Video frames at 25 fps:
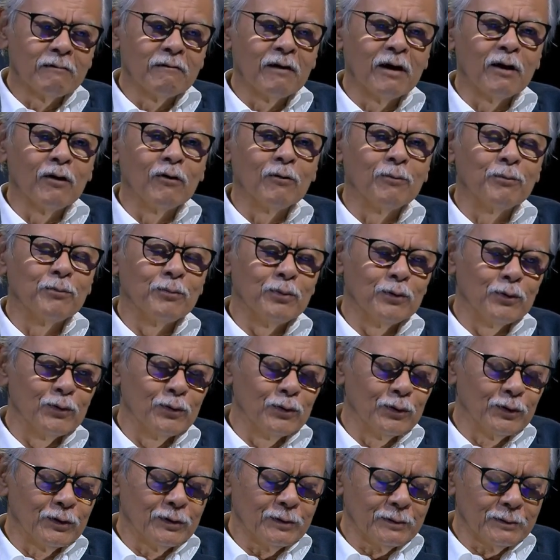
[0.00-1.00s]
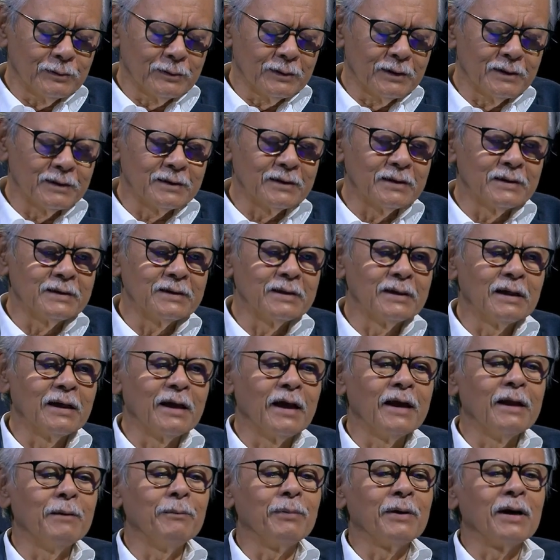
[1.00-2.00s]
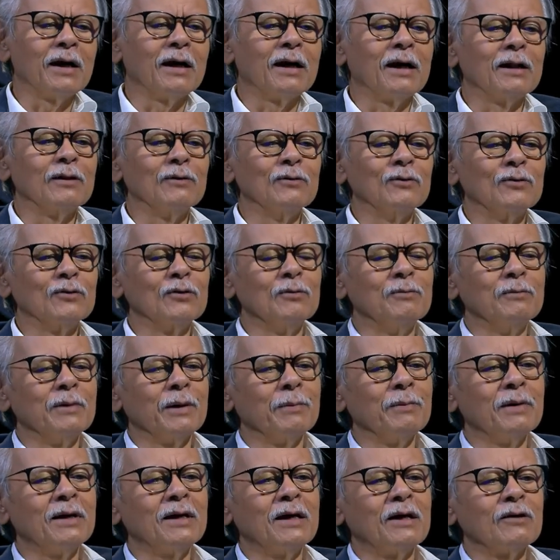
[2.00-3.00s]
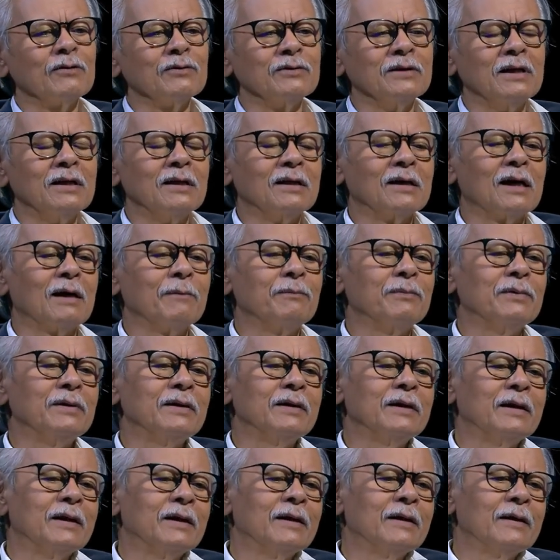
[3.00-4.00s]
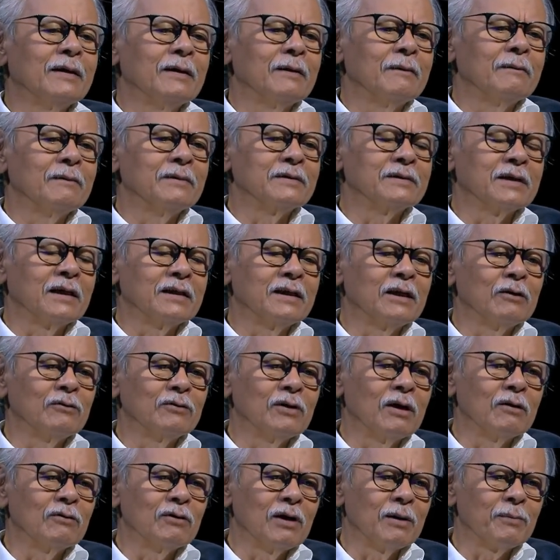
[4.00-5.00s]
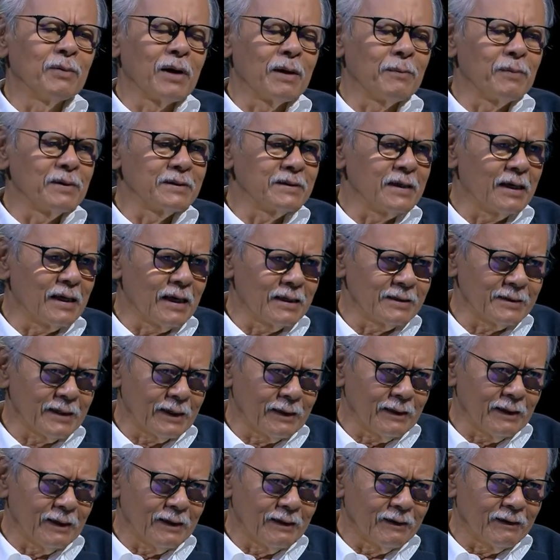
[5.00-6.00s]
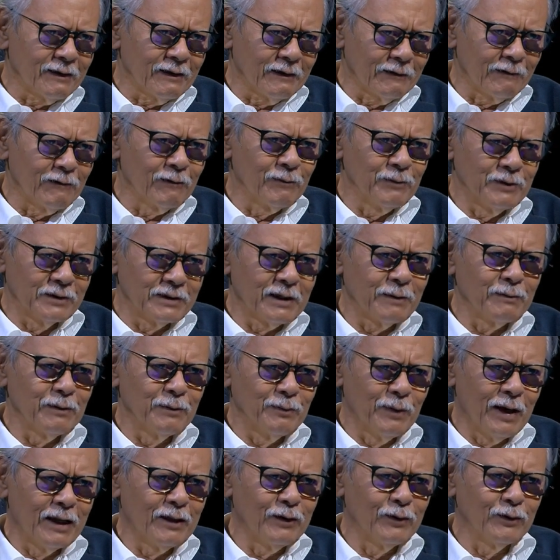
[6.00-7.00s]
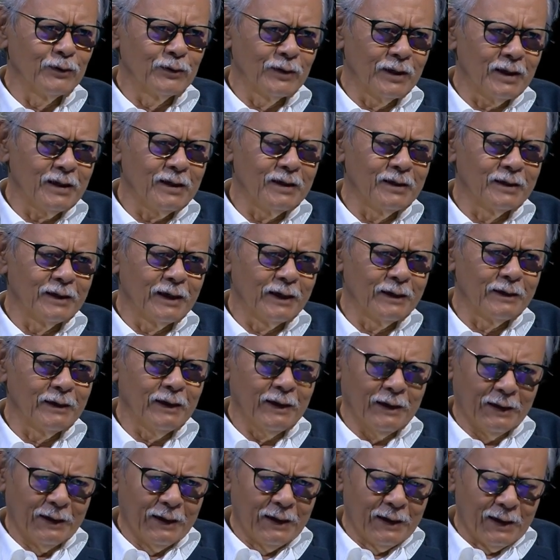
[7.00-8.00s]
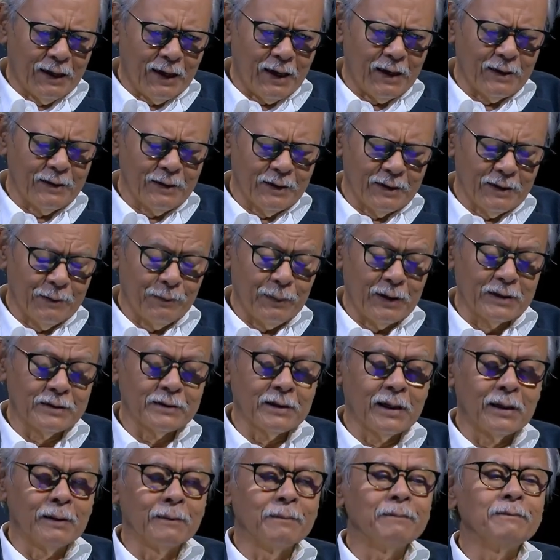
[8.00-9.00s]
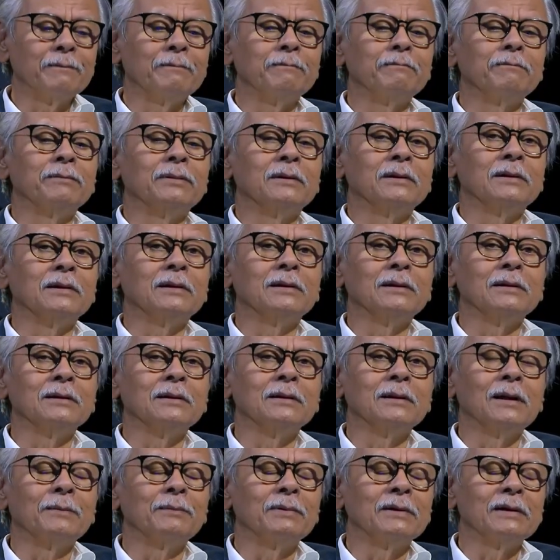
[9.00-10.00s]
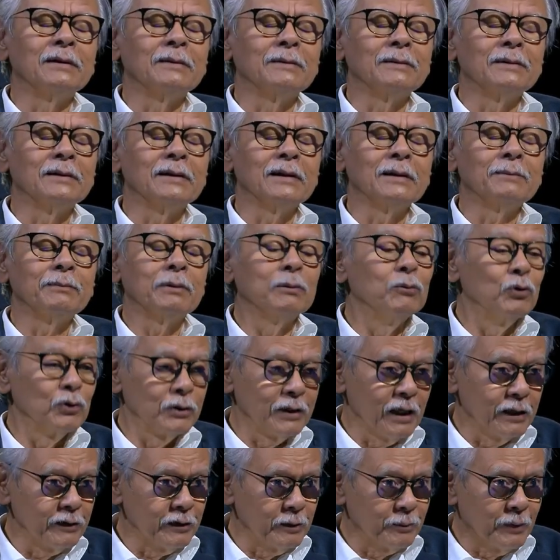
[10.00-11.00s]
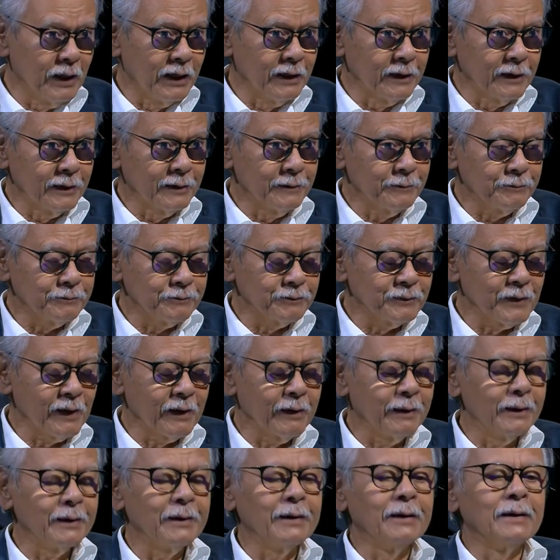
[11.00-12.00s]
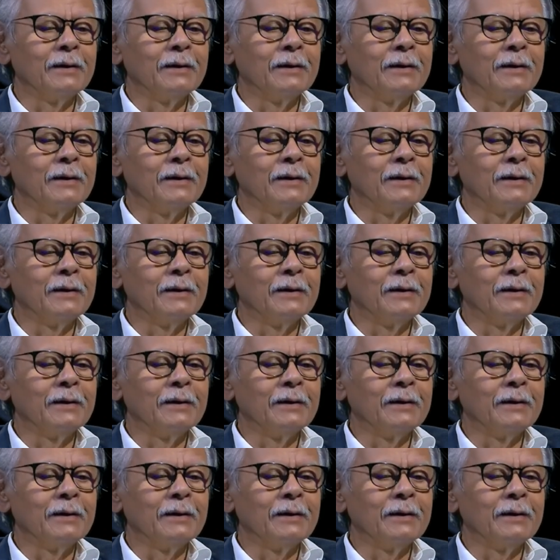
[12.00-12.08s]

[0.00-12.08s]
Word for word: Walaupun di sisi lain perangkat hukum memang harus dilengkapi. Misalnya undang-undang perampasan aset itu bisa membantu ya dengan adanya pasal eh, apa namanya pembuktian terbalik. Ya. ya.